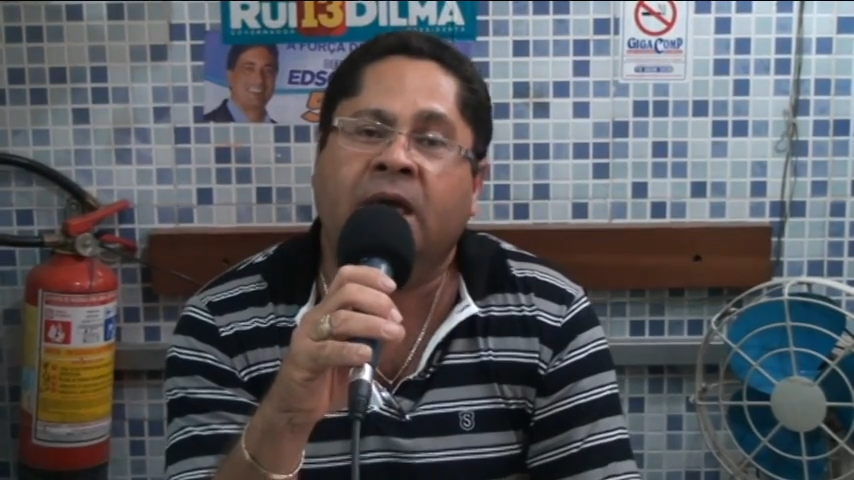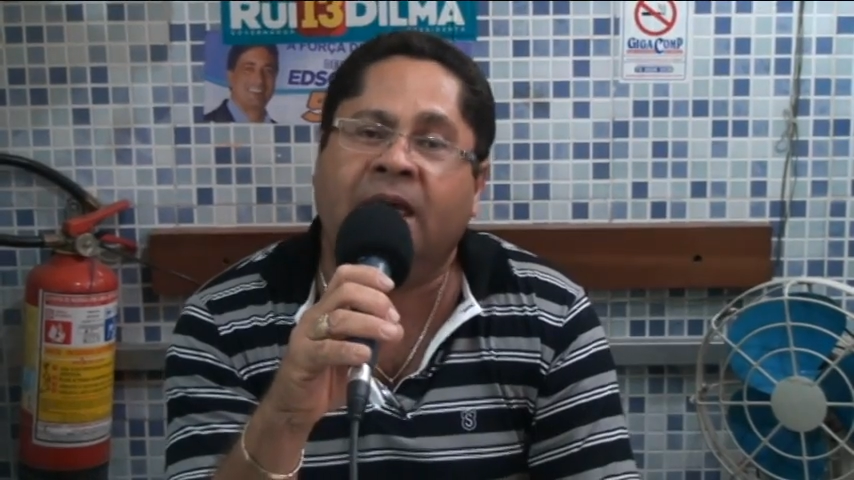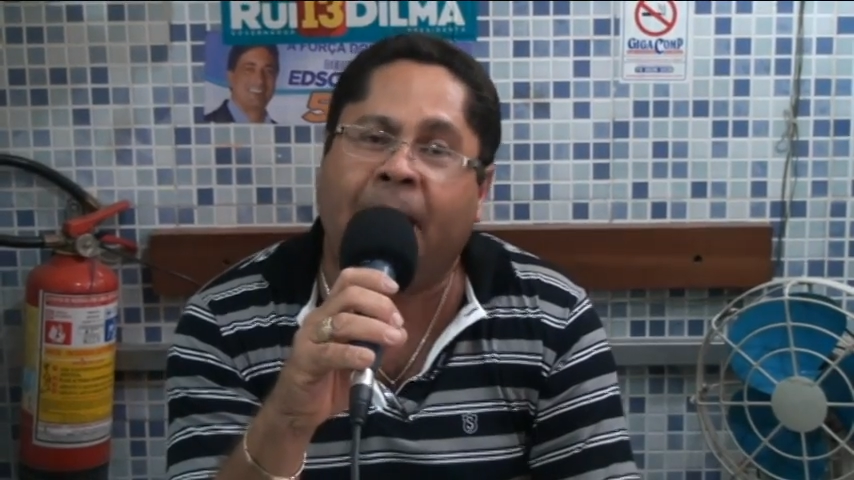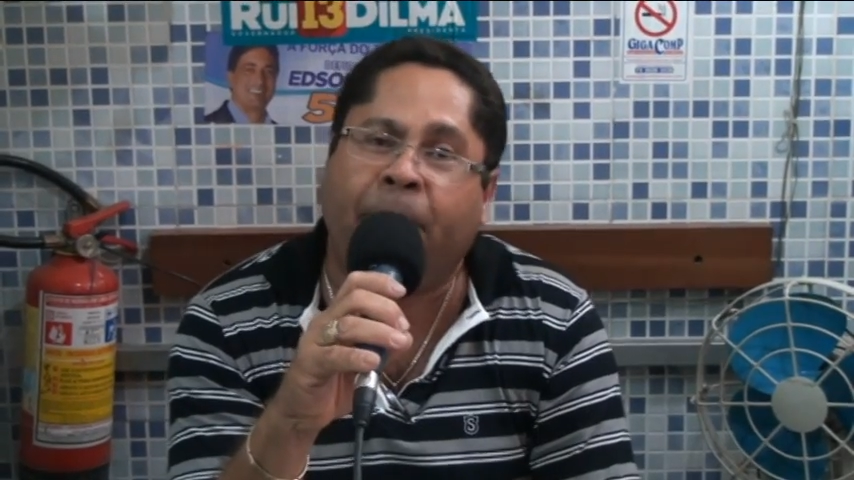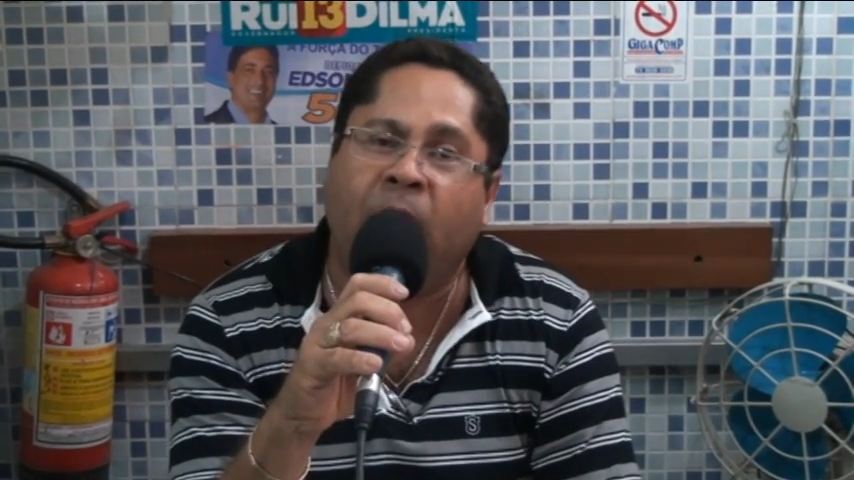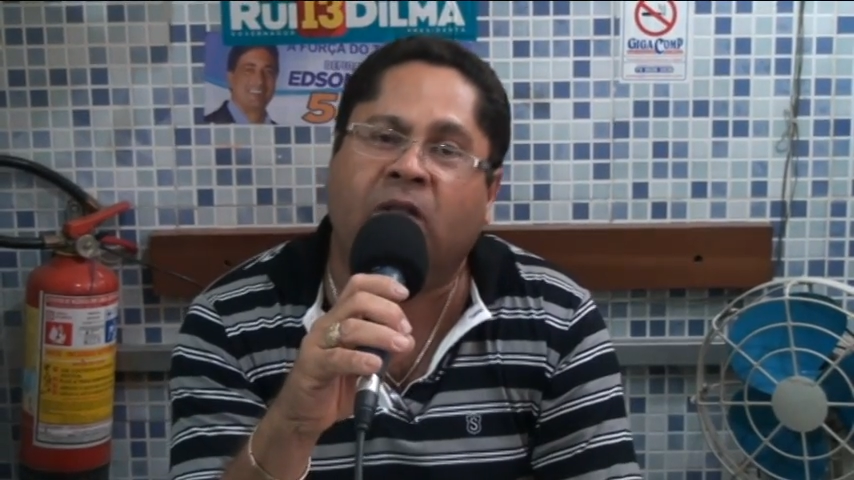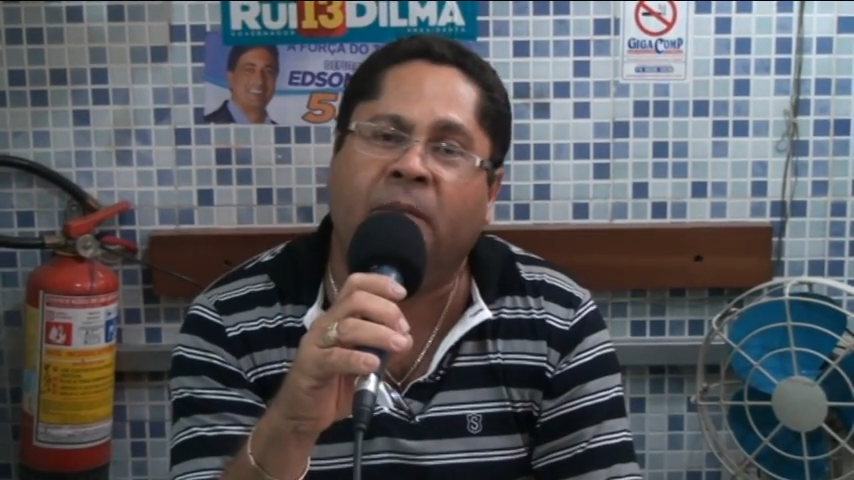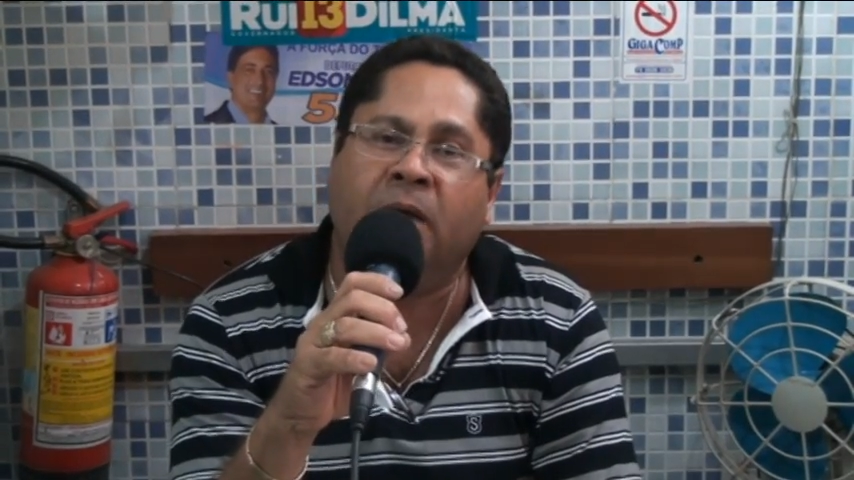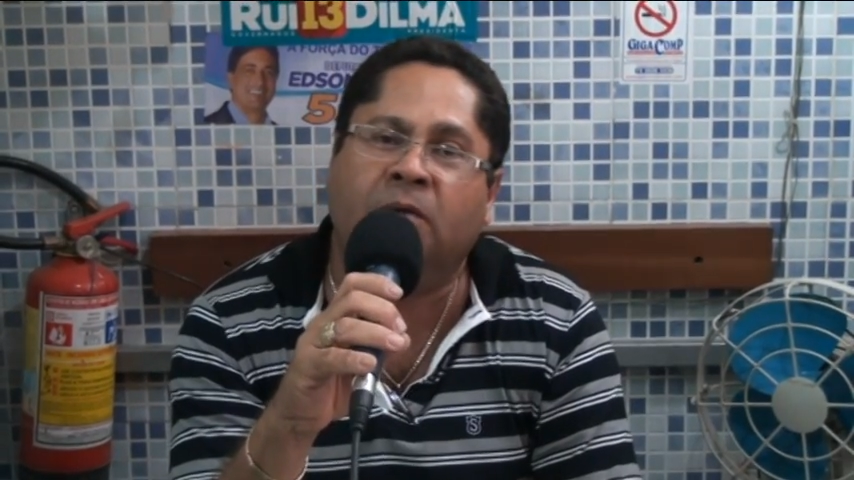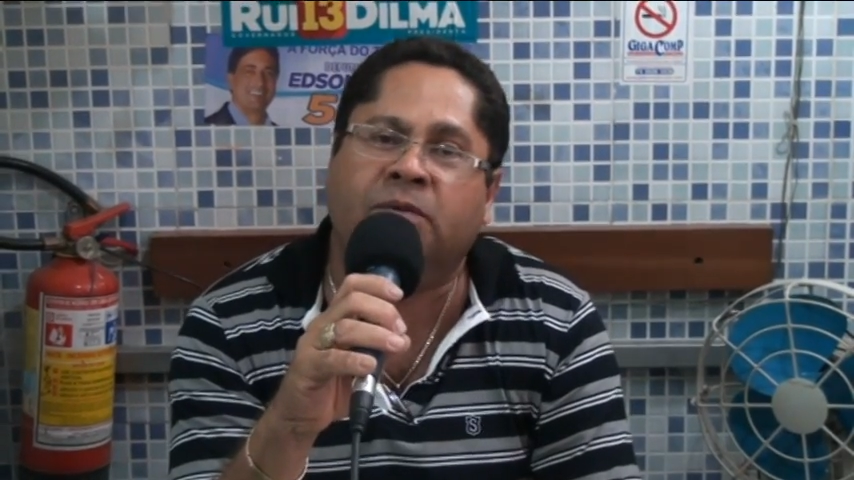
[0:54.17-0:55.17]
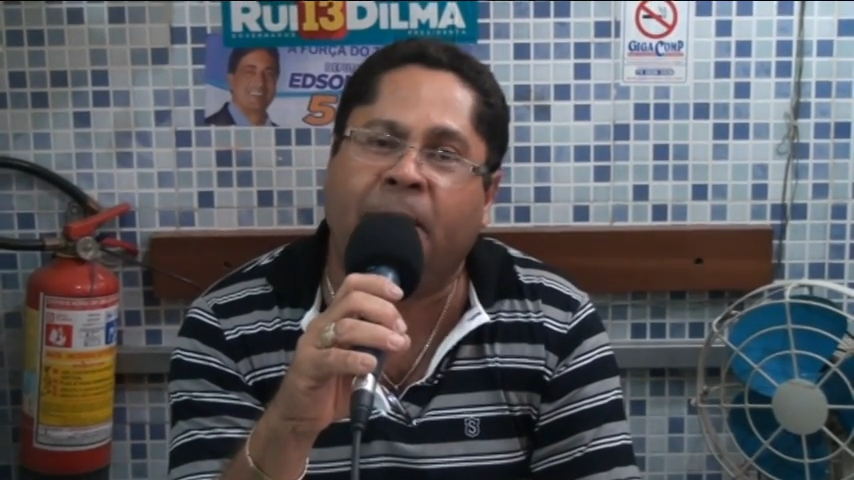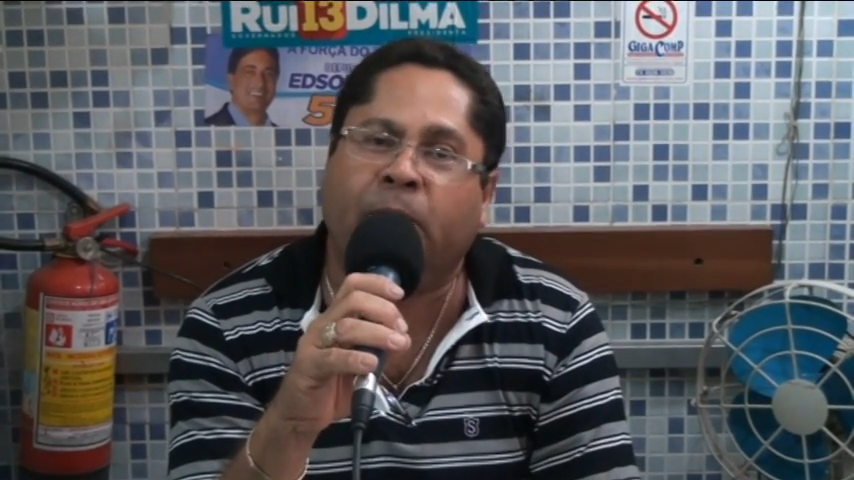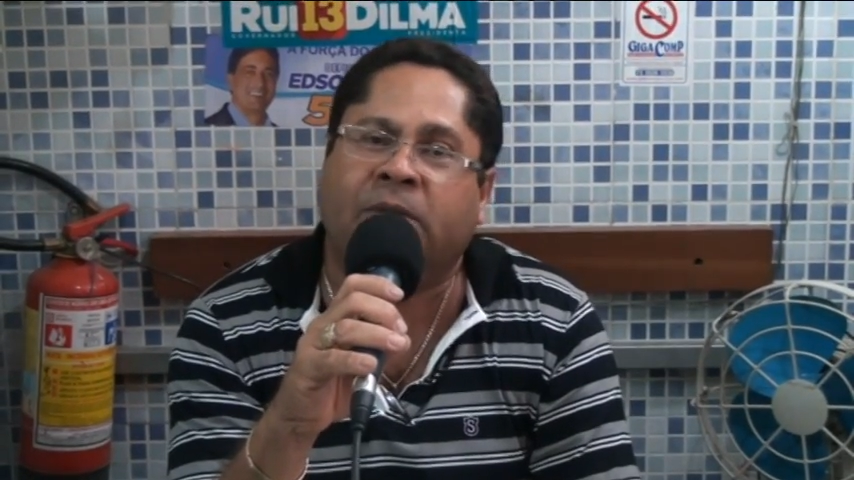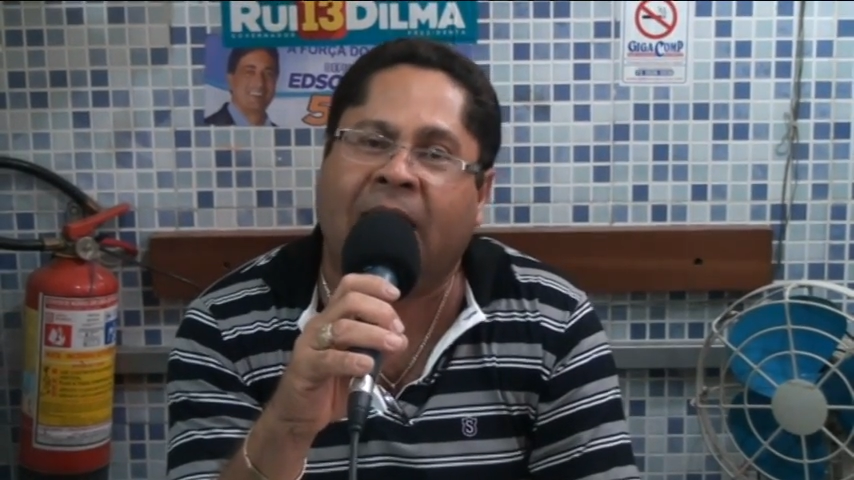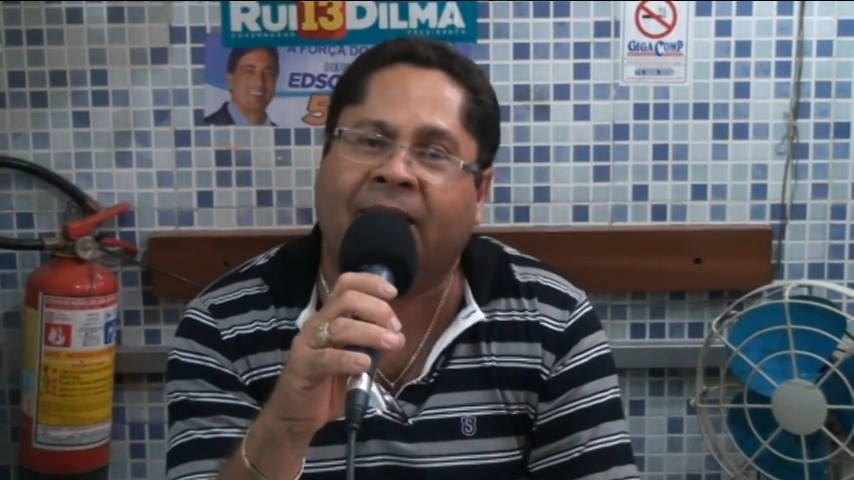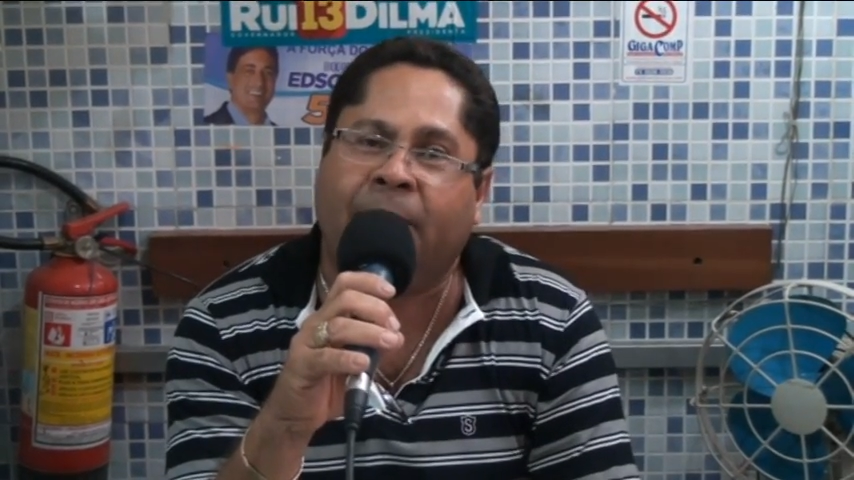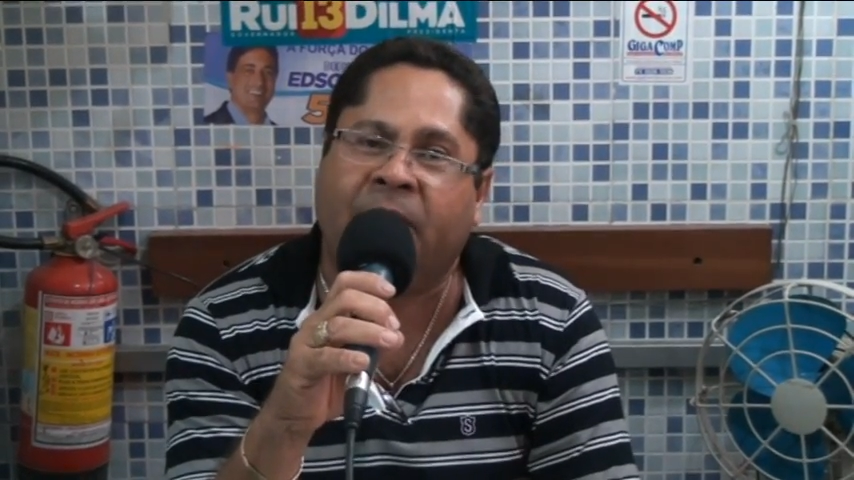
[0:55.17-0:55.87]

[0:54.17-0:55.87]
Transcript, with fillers: E apoio também o deputado da